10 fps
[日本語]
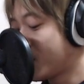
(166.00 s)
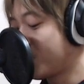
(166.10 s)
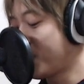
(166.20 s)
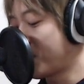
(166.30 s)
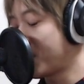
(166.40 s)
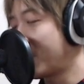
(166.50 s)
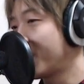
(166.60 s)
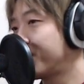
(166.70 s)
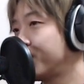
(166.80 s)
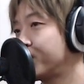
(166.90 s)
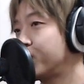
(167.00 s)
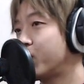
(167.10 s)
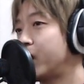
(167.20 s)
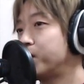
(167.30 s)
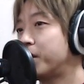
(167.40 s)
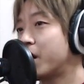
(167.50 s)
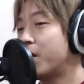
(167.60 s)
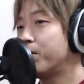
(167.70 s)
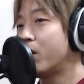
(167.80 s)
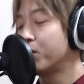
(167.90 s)
ビバモダンライフ史上初めて
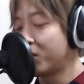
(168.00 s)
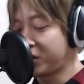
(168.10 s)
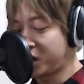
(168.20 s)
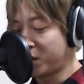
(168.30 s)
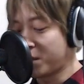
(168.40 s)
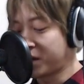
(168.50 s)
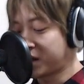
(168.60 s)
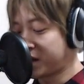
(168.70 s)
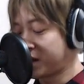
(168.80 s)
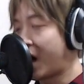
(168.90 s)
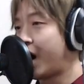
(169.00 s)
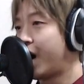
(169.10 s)
鍵盤を用意してみました